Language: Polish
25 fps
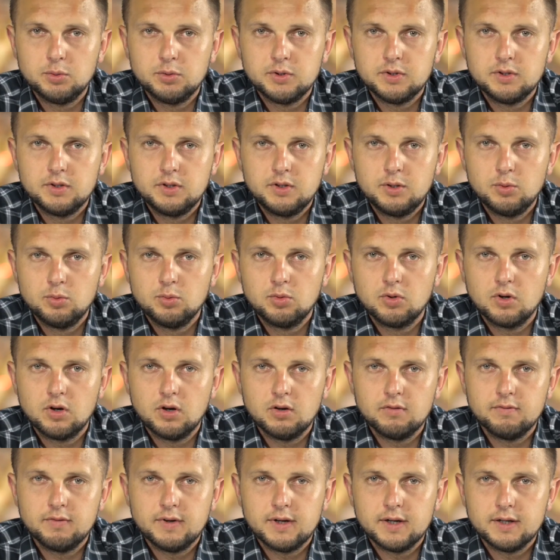były dni
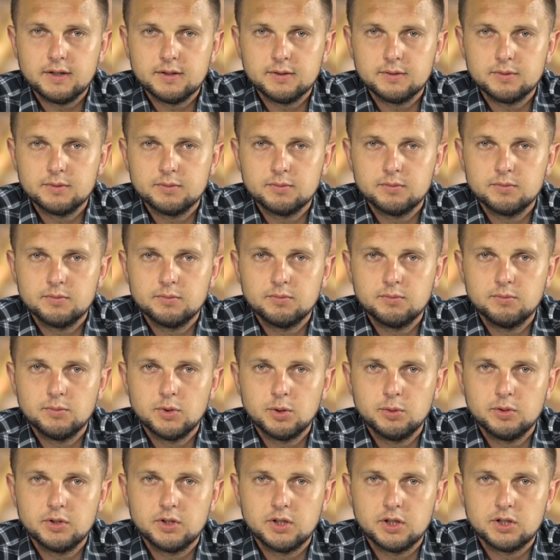Łukowa,
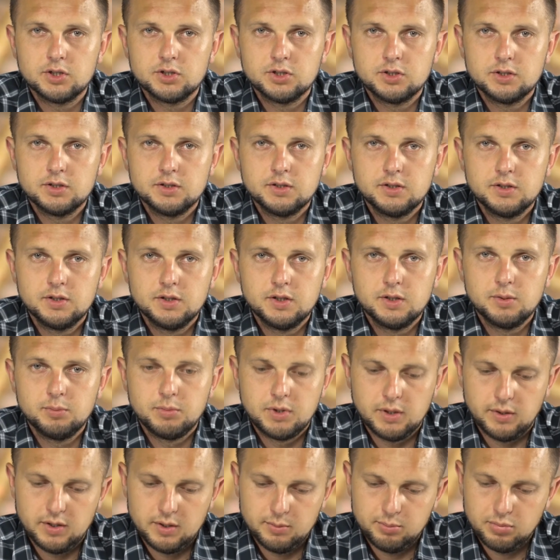były też i dni
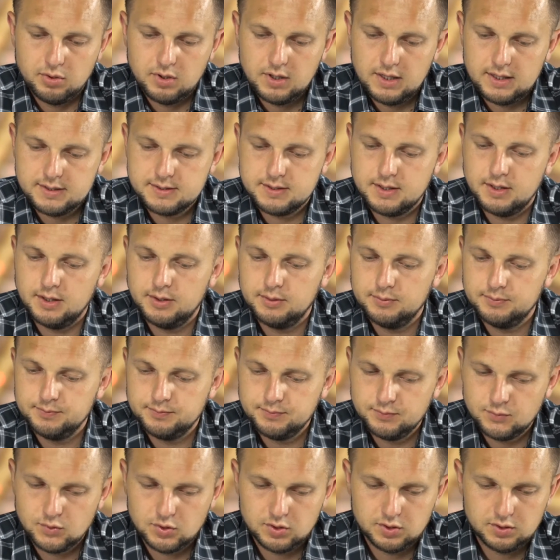Białej Podlaskiej,
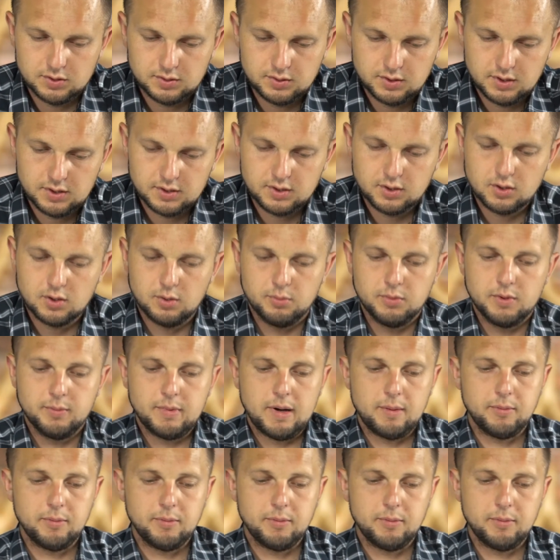czyli nie tylko my